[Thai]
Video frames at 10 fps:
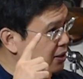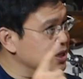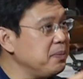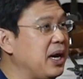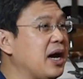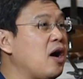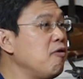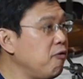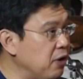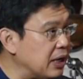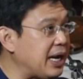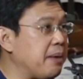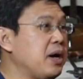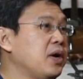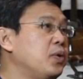เชื่อไหมฮะเขาฝึกห
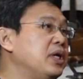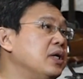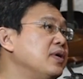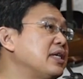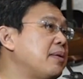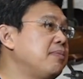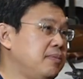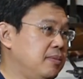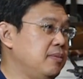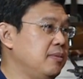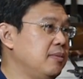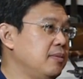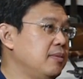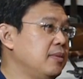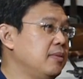นักมากกว่าคนอื่นด้วย
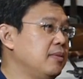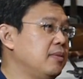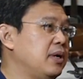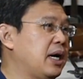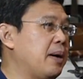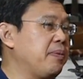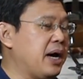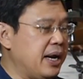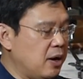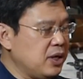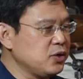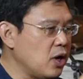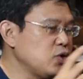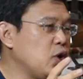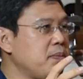ซ้ำนะครับการเอาทั้
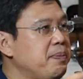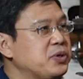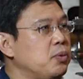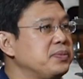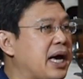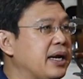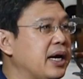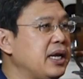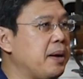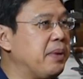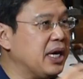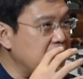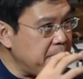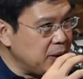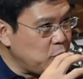ง2ส่วนมาผสมผสานกันเนี่ยมัน
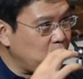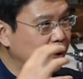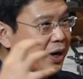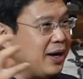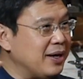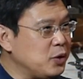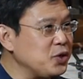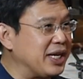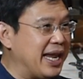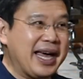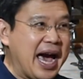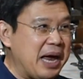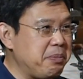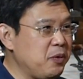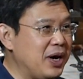จะทำให้ทุกสถาน
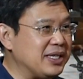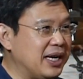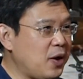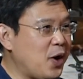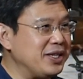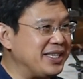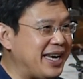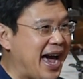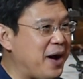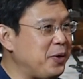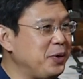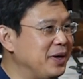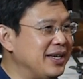การณ์ไม่ว่าจะร้อนจะหนาว